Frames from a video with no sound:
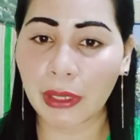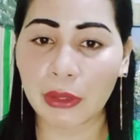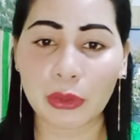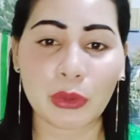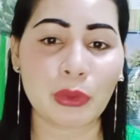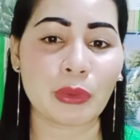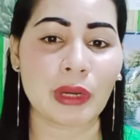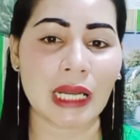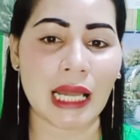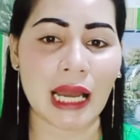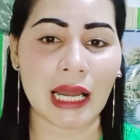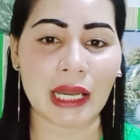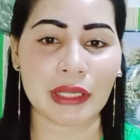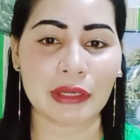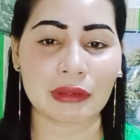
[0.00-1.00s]
Pero kung
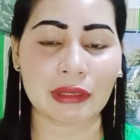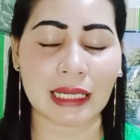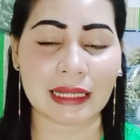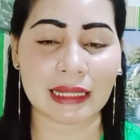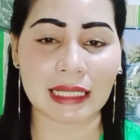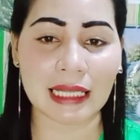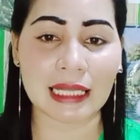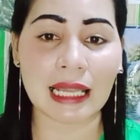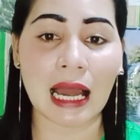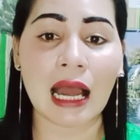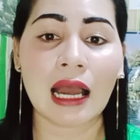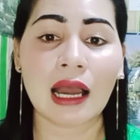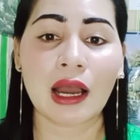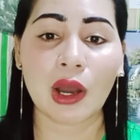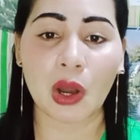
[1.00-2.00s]
wala kayong
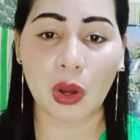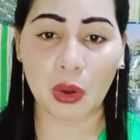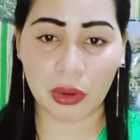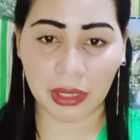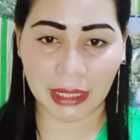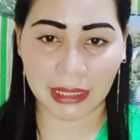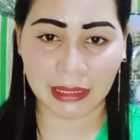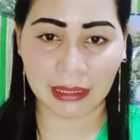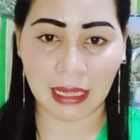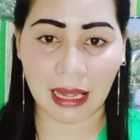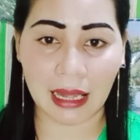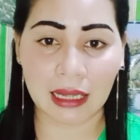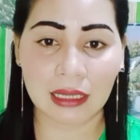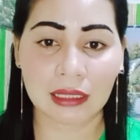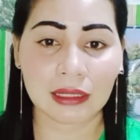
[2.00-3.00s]
kandila, okay
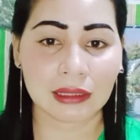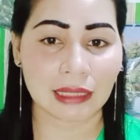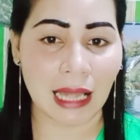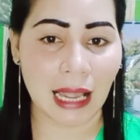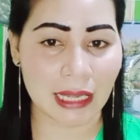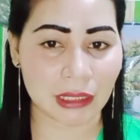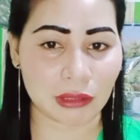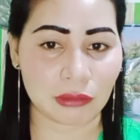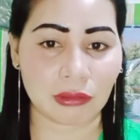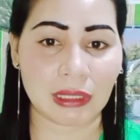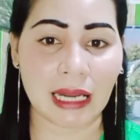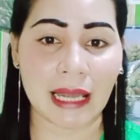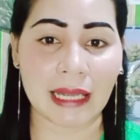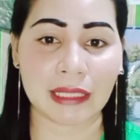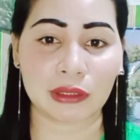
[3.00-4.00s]
na kahit
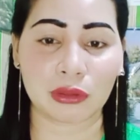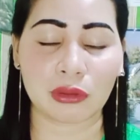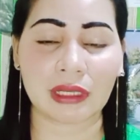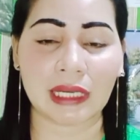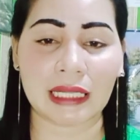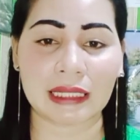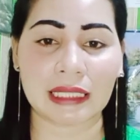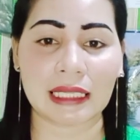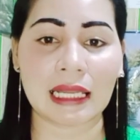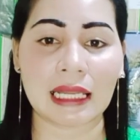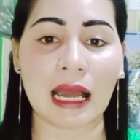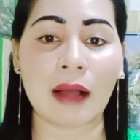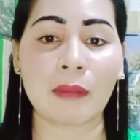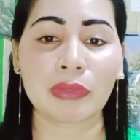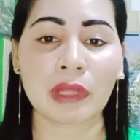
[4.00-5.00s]
wala itong kandila.